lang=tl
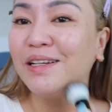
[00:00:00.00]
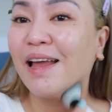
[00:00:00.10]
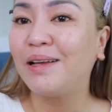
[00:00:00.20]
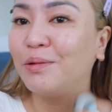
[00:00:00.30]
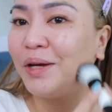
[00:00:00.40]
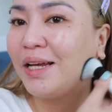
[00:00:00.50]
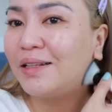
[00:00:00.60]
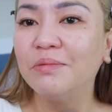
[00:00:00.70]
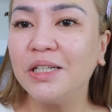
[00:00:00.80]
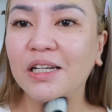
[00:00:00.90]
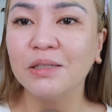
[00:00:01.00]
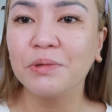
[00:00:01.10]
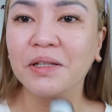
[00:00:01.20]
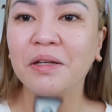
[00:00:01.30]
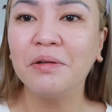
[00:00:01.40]
lightweight. Oh my gosh,
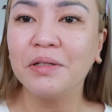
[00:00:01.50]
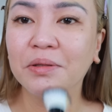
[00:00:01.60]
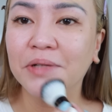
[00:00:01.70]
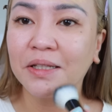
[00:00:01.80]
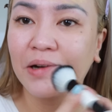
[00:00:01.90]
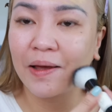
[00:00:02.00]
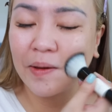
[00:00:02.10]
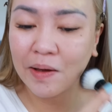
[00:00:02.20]
ba't ngayon ko lang ito na-try?